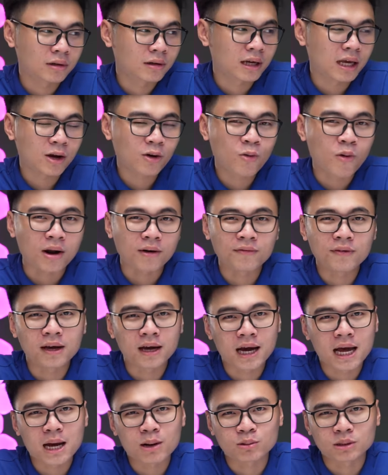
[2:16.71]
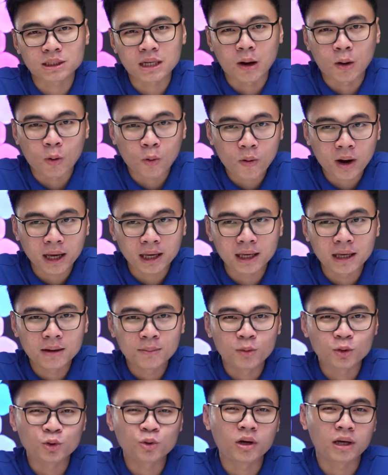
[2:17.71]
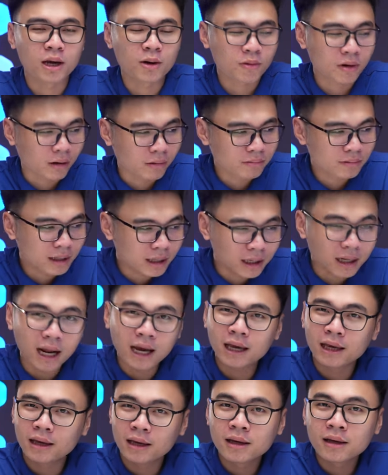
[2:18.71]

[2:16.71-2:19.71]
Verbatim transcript: cái quạt về gà còn chẳng quay mà dùng kêu nóng thì đấy